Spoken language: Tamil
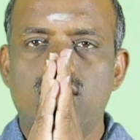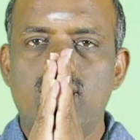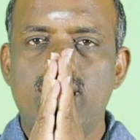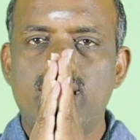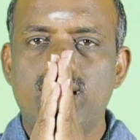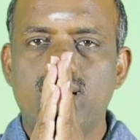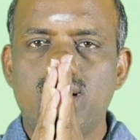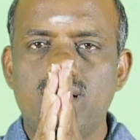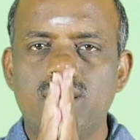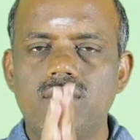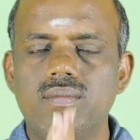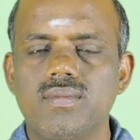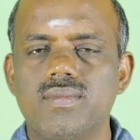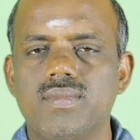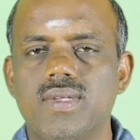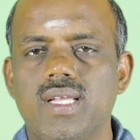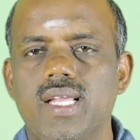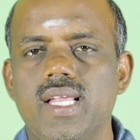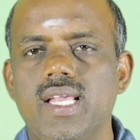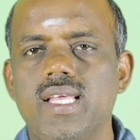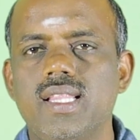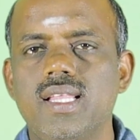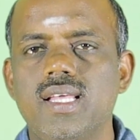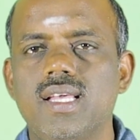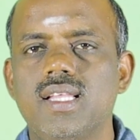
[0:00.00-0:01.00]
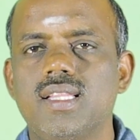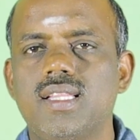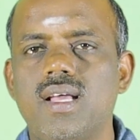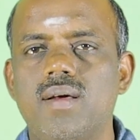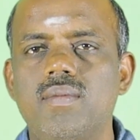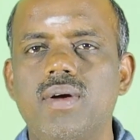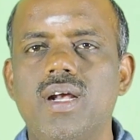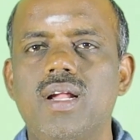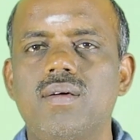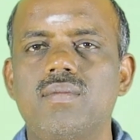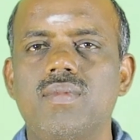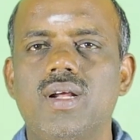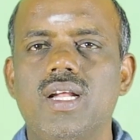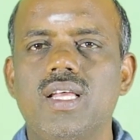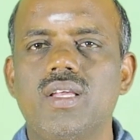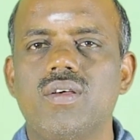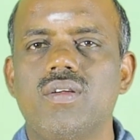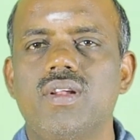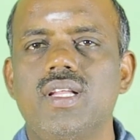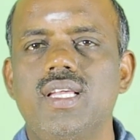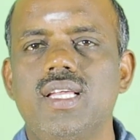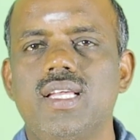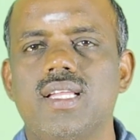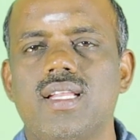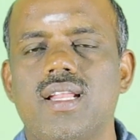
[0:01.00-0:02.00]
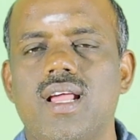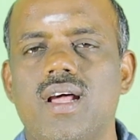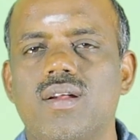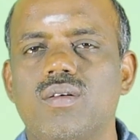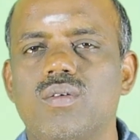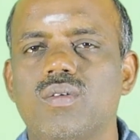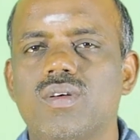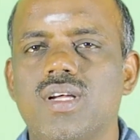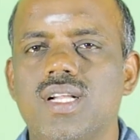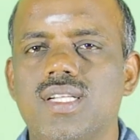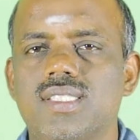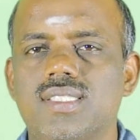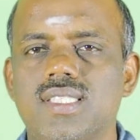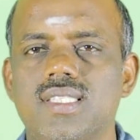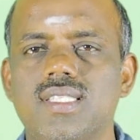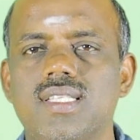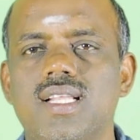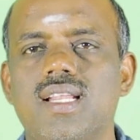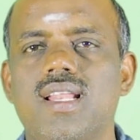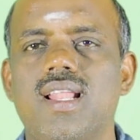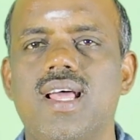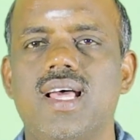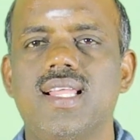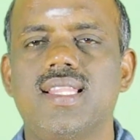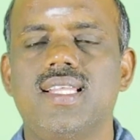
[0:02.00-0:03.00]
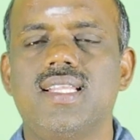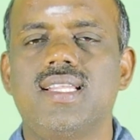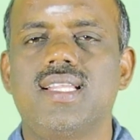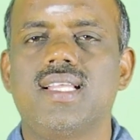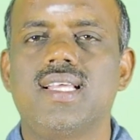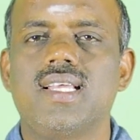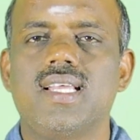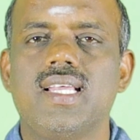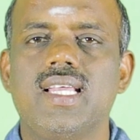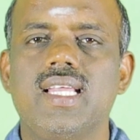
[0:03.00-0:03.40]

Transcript: வணக்கம் இது தமிழ மலையொலி நான் உங்கள் செந்தில்நாதன்